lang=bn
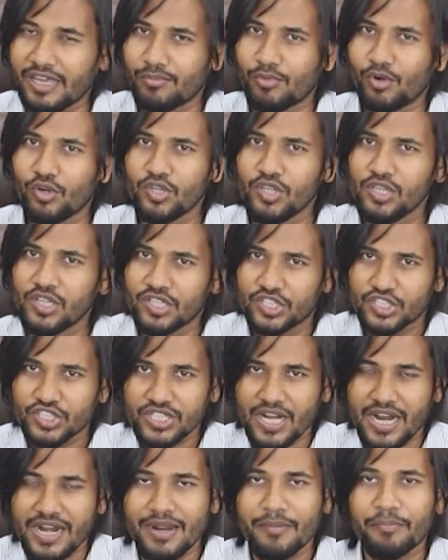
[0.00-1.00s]
এবং
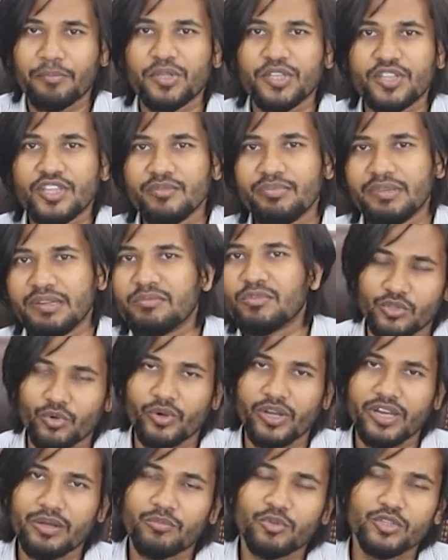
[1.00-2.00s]
সারা পৃথিবীর
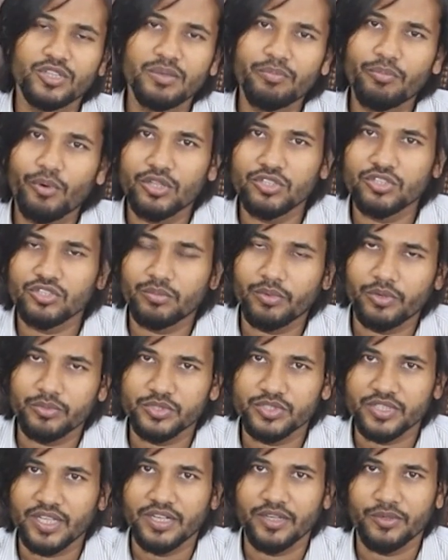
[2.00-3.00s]
ধনির মধ্যে পঞ্চম
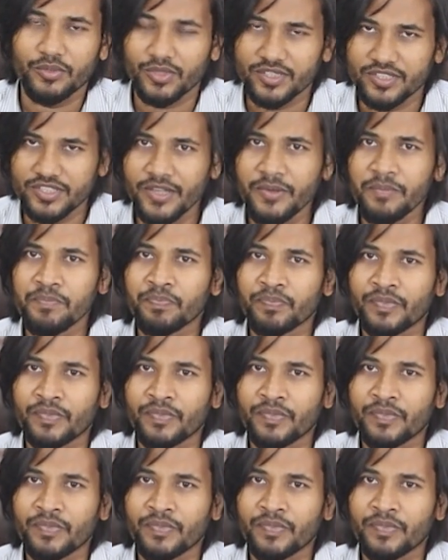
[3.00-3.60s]
অবস্থানে রয়েছে